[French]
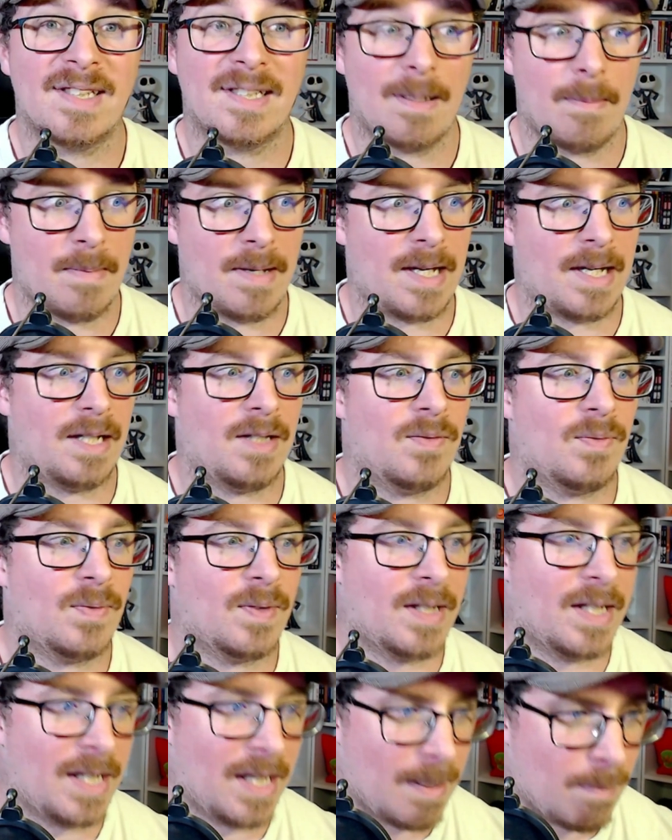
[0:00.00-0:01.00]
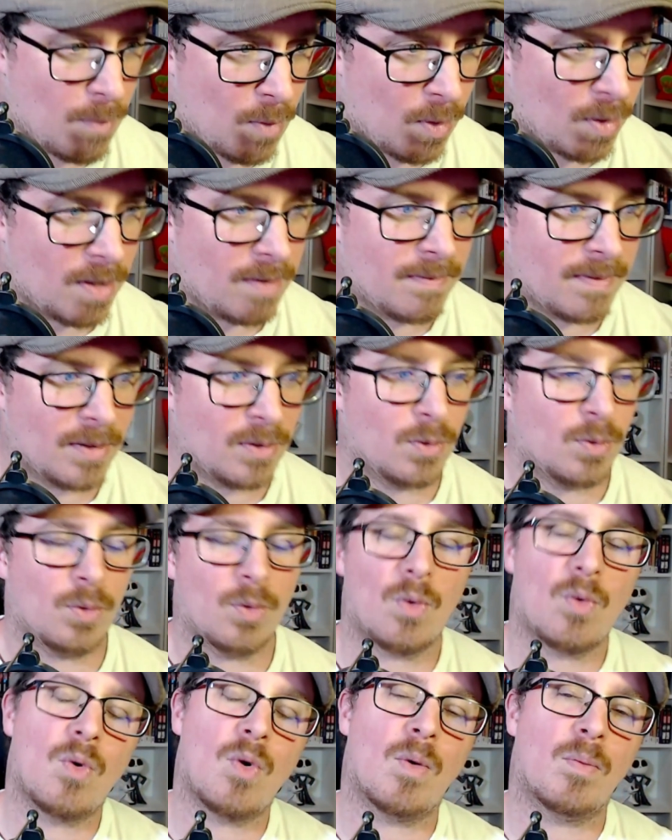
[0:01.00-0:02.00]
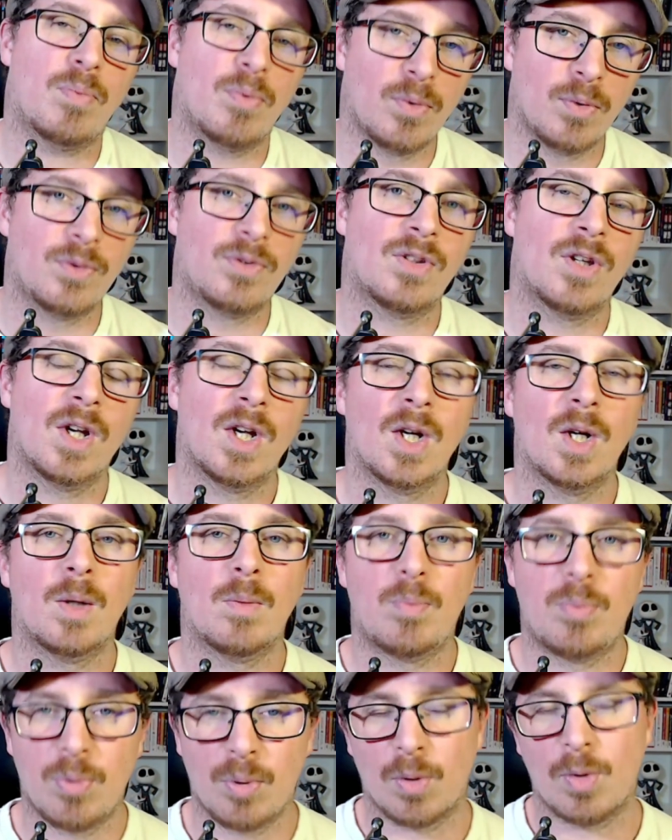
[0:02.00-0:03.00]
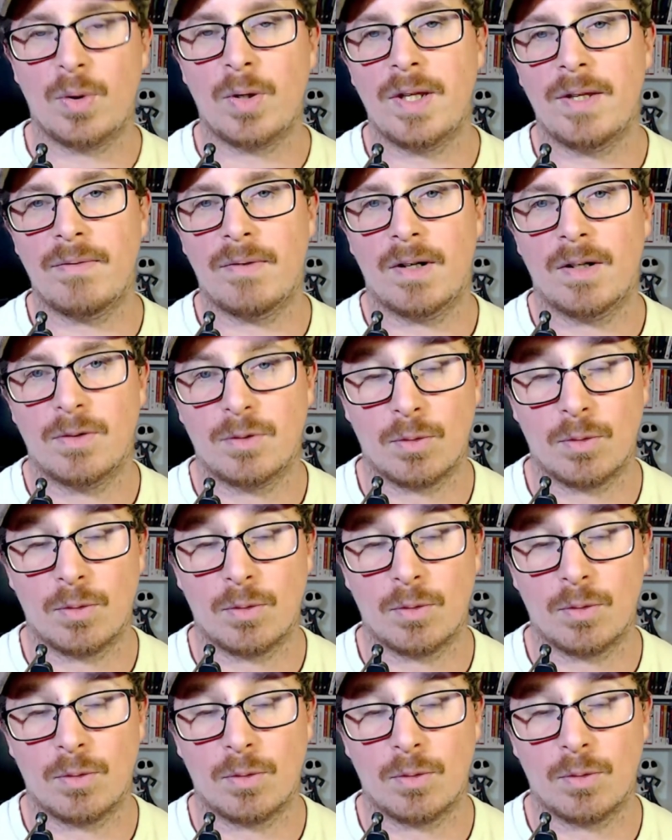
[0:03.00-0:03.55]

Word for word: si ça mérite vraiment les 22 euros en plus pour le livre.